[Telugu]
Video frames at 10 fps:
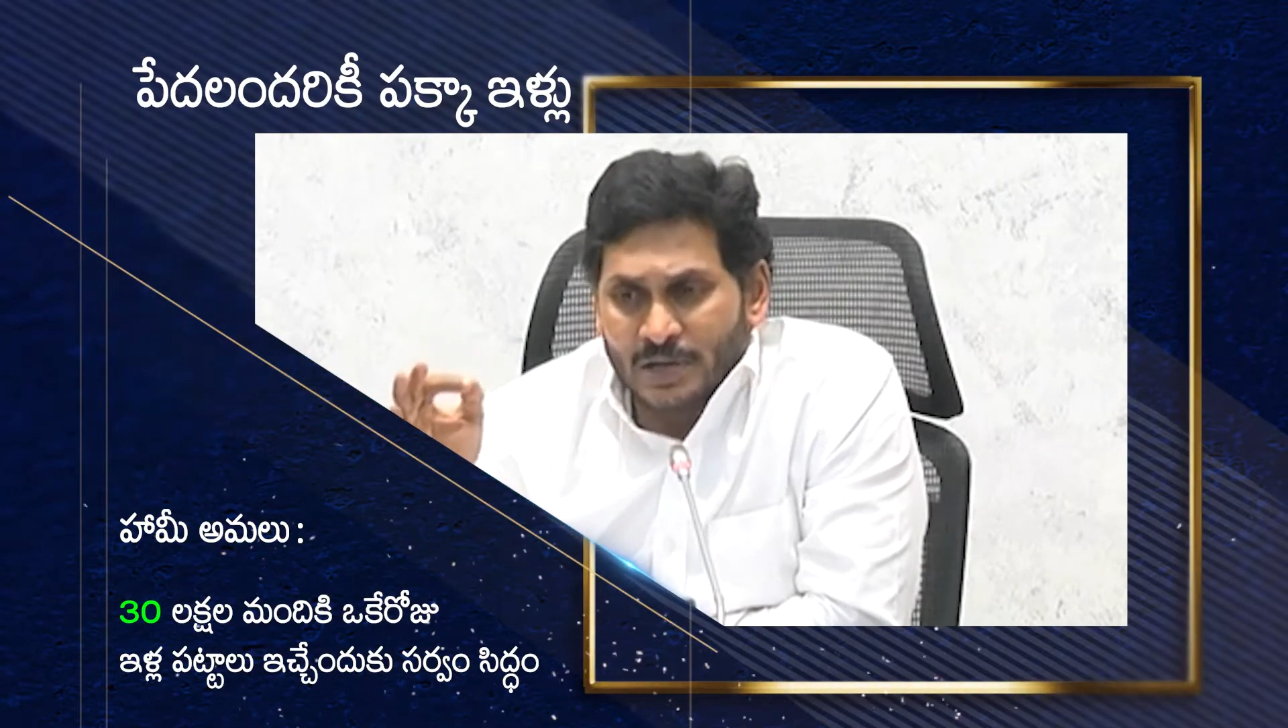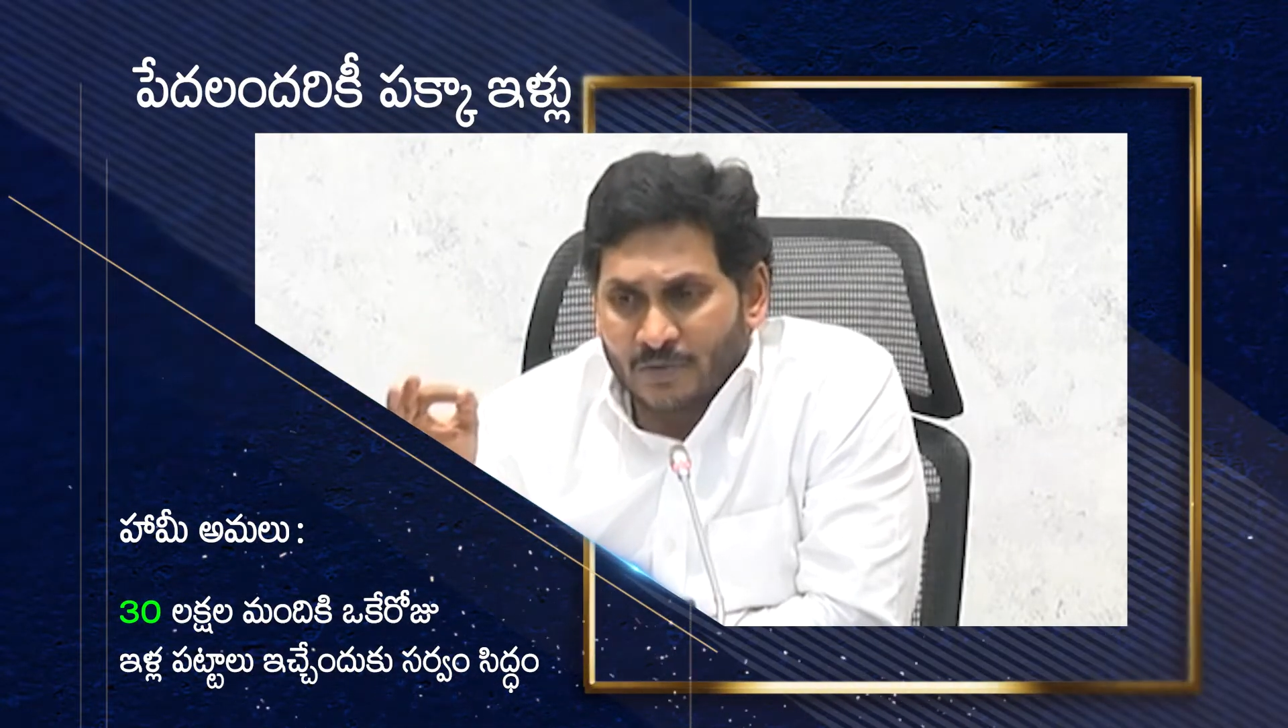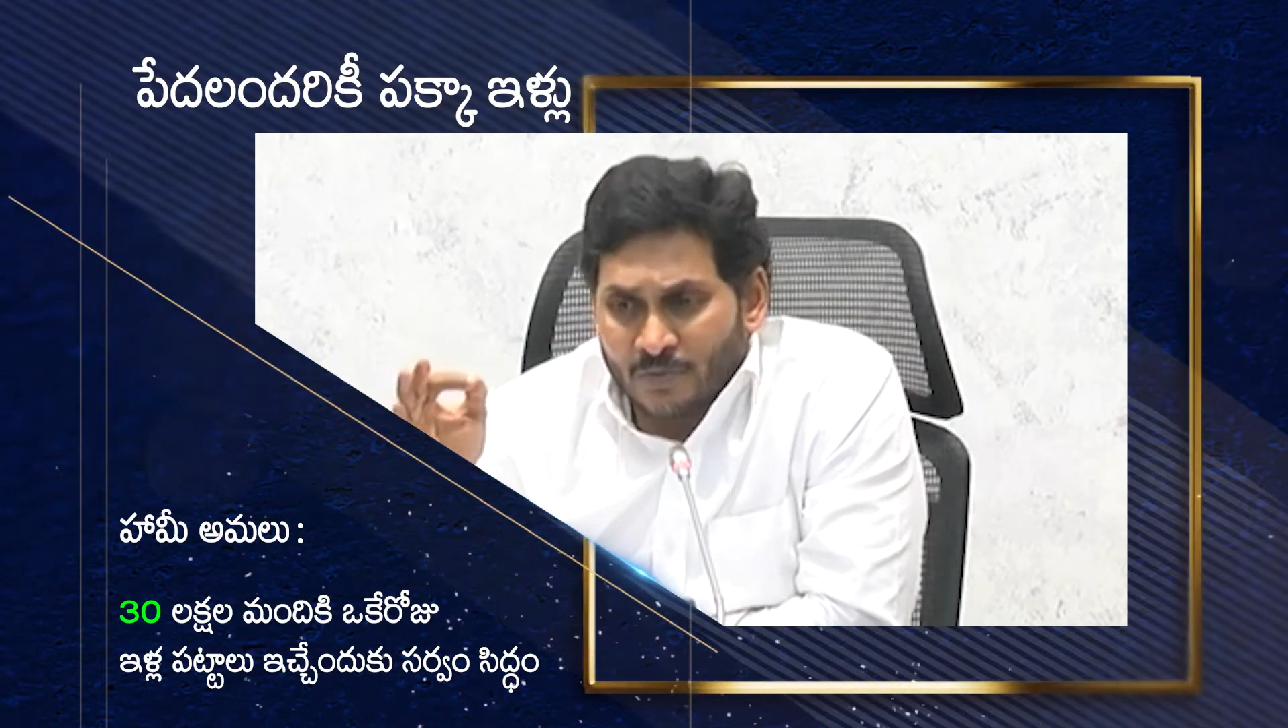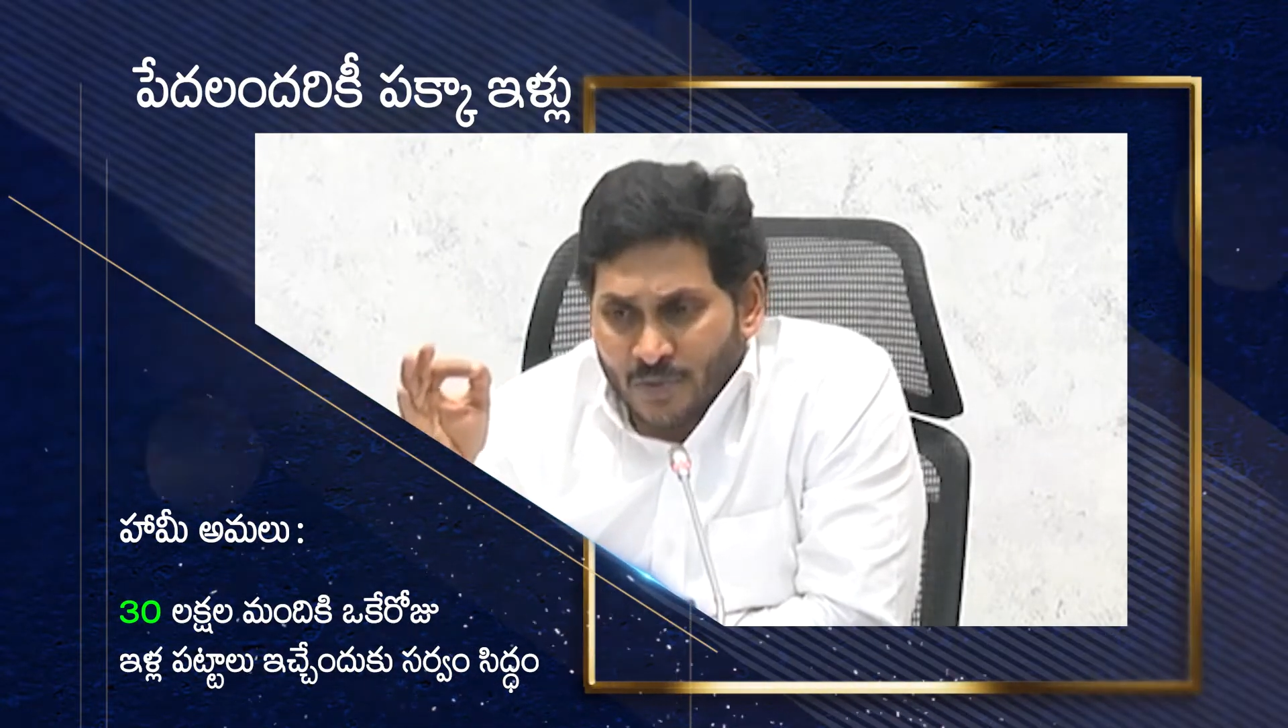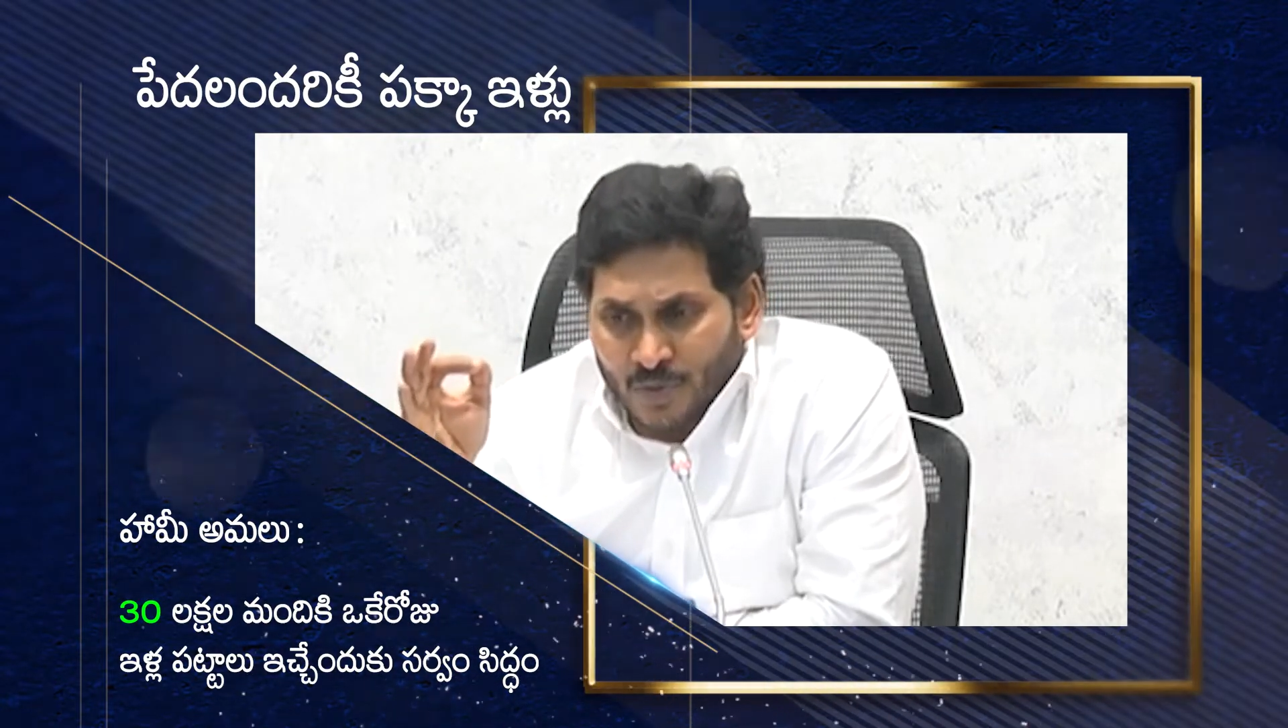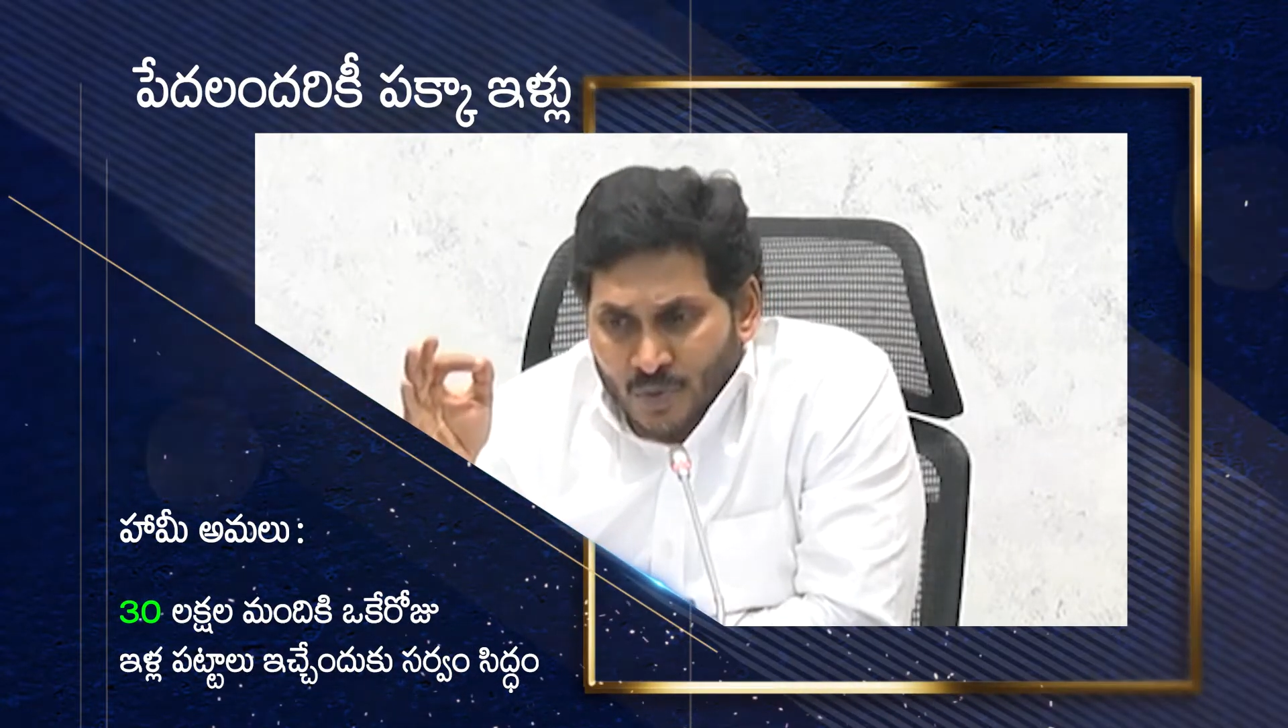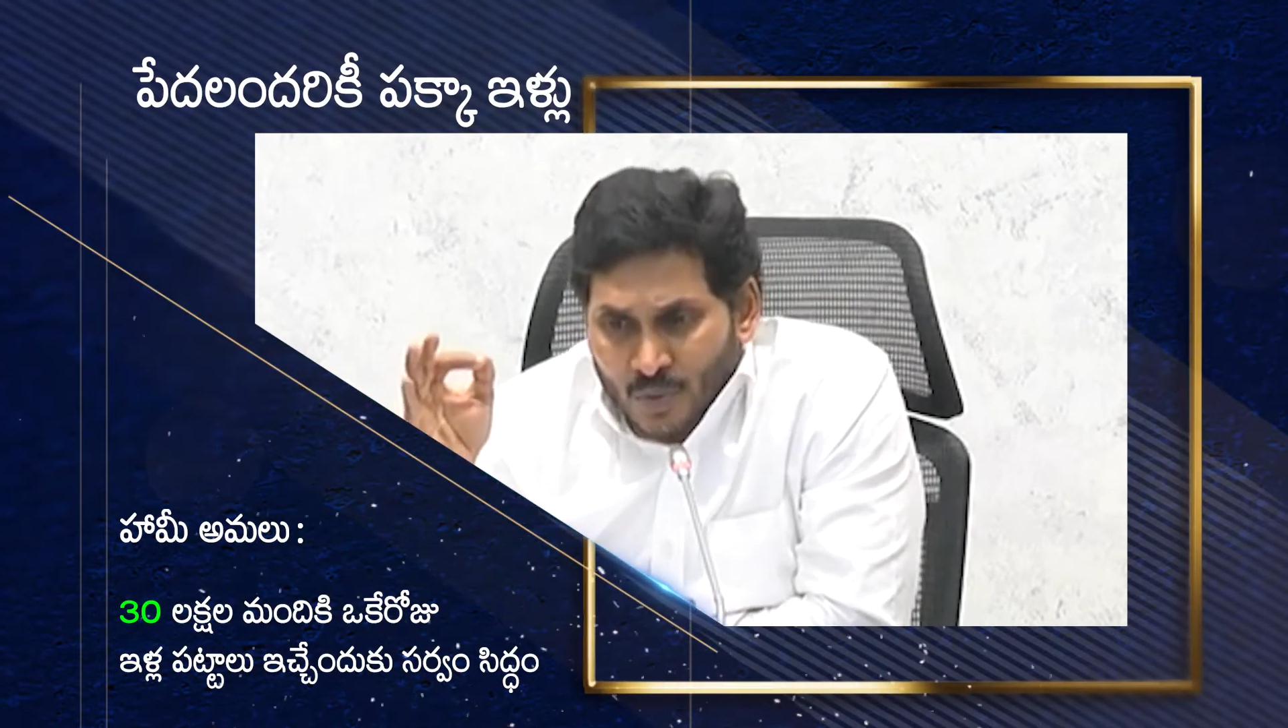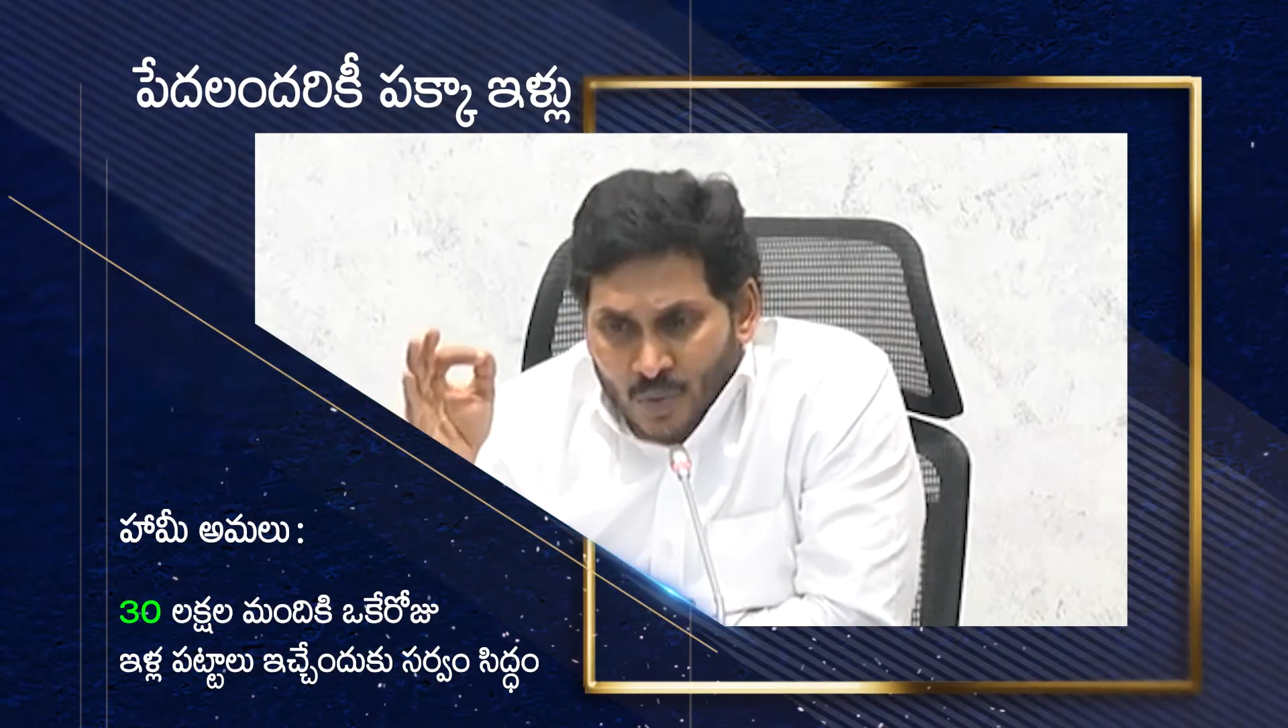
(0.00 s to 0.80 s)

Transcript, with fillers: ఎవడూ